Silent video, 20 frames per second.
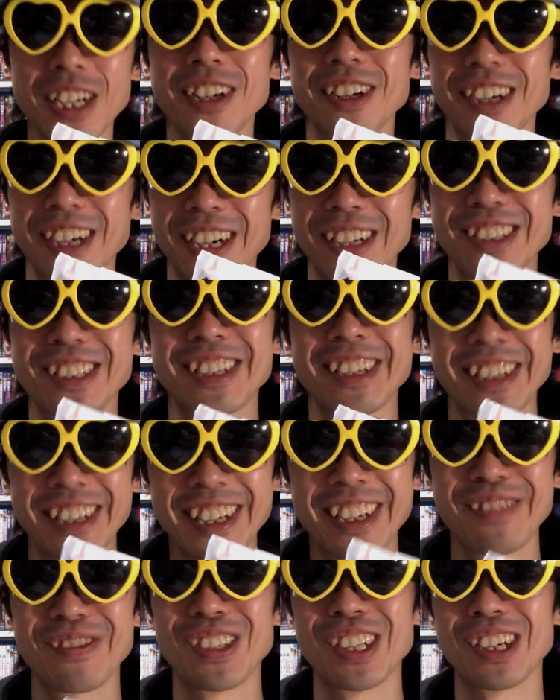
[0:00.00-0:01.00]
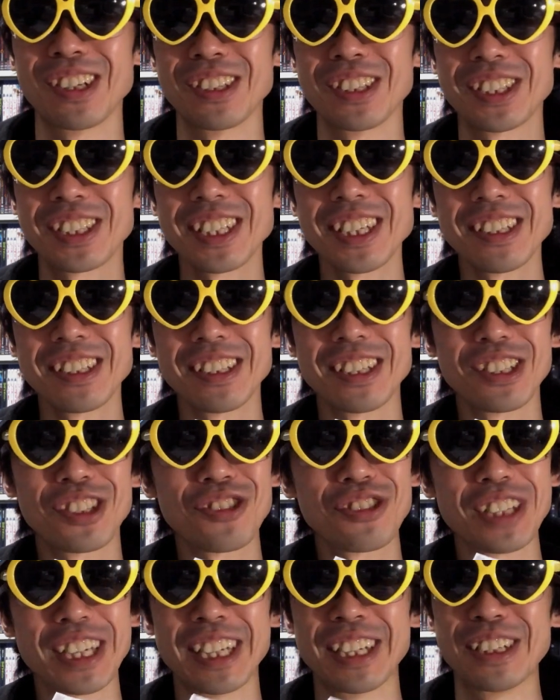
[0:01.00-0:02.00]
間があってね、まあ、
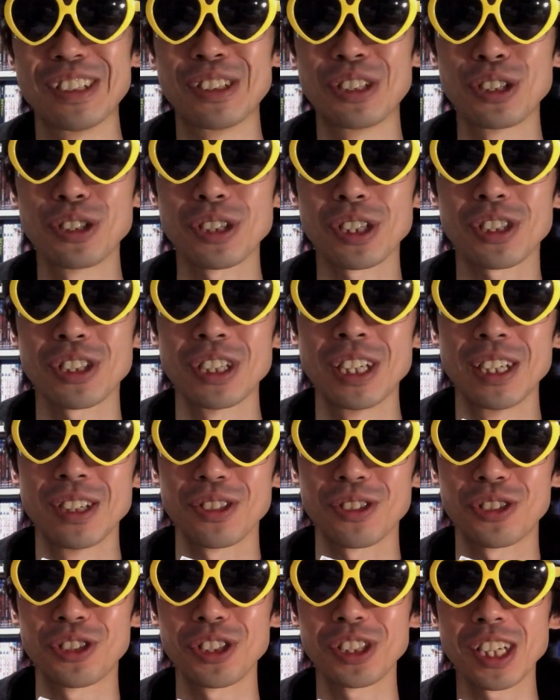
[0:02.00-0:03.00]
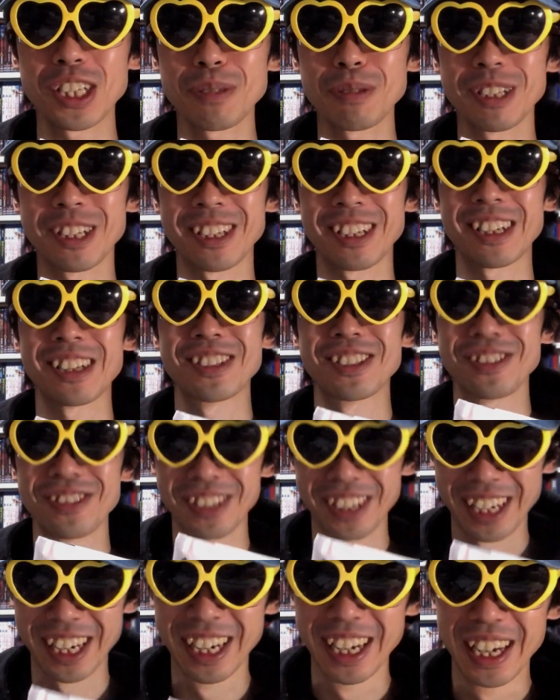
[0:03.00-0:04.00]
2020年10月1日までだったんです
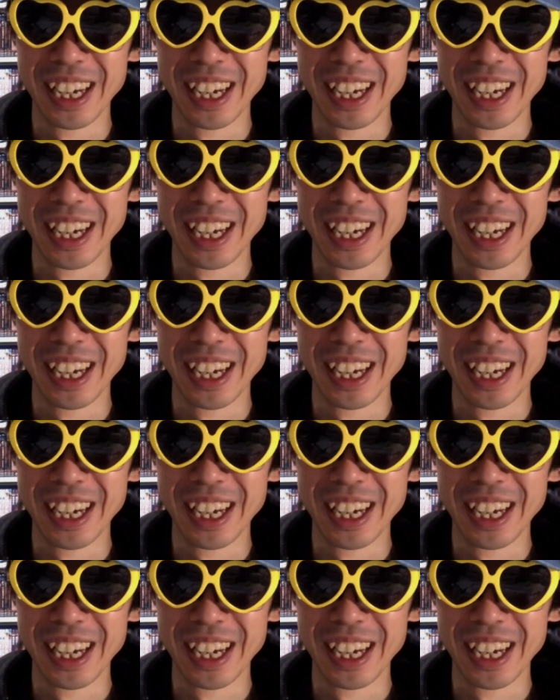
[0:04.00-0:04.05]
よね。